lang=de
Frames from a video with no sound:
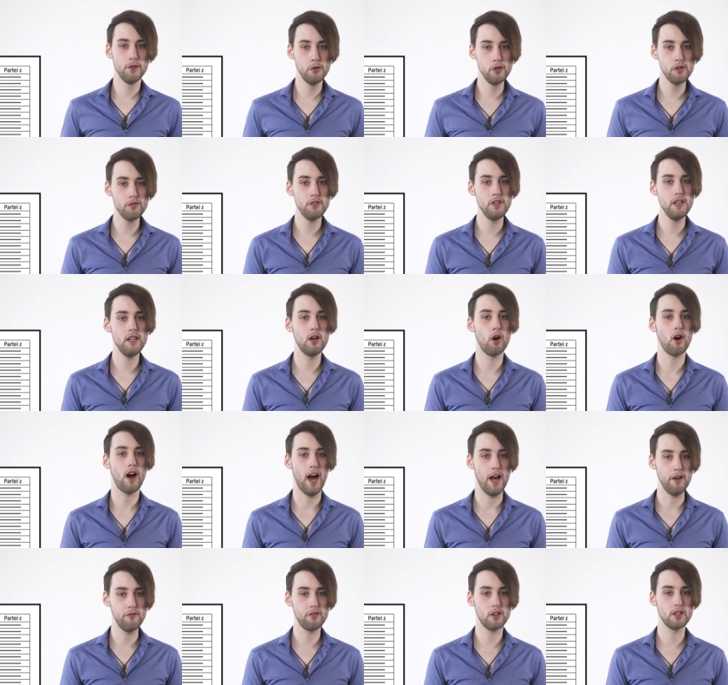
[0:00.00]
dürft ihr ihn
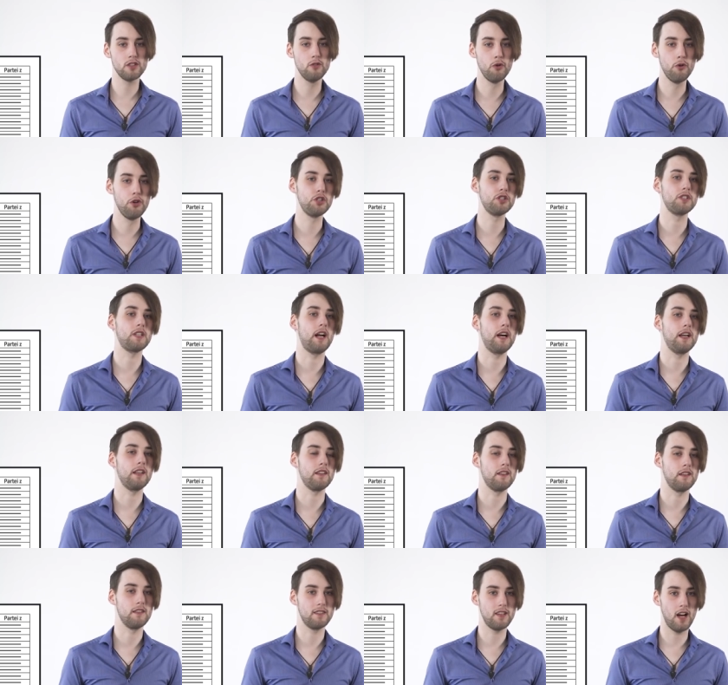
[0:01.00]
auch einfach
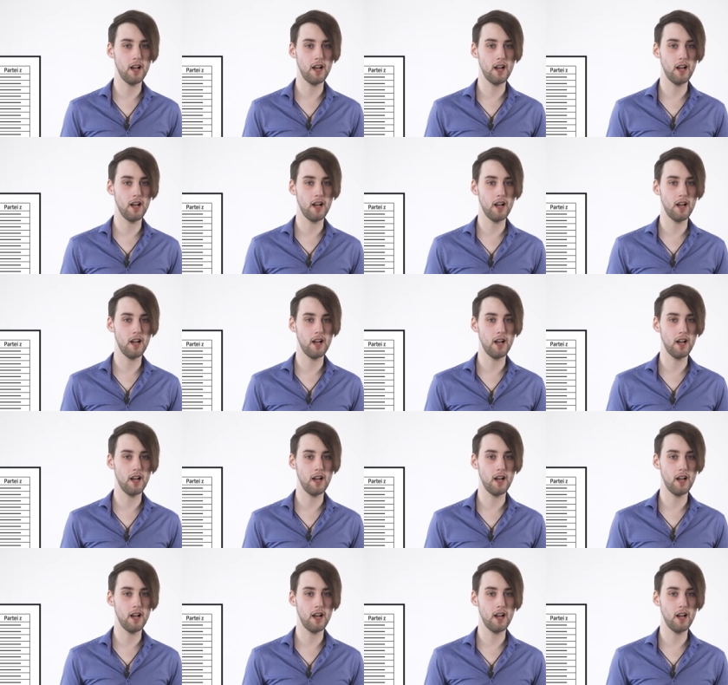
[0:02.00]
durchstreichen.